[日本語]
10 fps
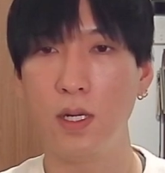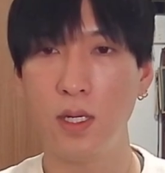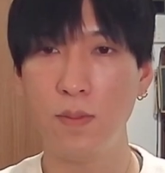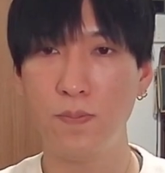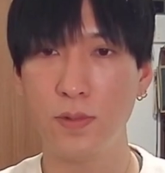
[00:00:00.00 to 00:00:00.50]

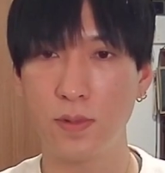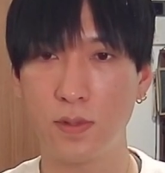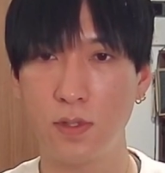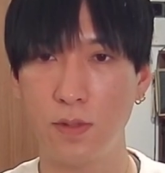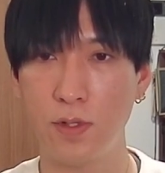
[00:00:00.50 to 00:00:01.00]
一本
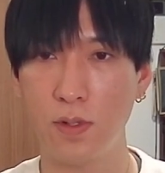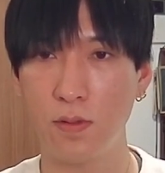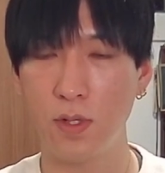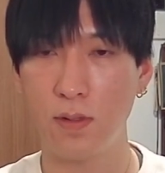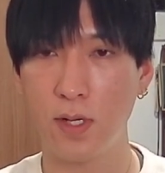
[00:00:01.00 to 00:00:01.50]
強めの
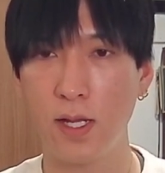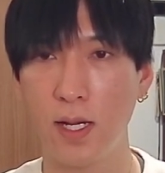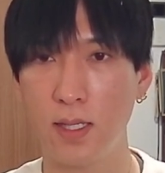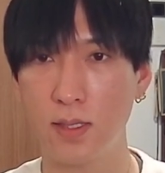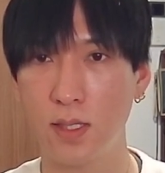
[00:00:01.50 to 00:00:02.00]
トレンドラインが
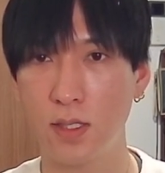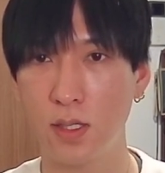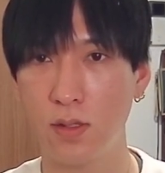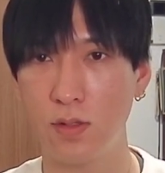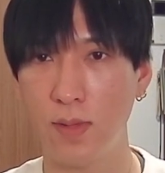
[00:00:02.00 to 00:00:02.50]
発生してくる。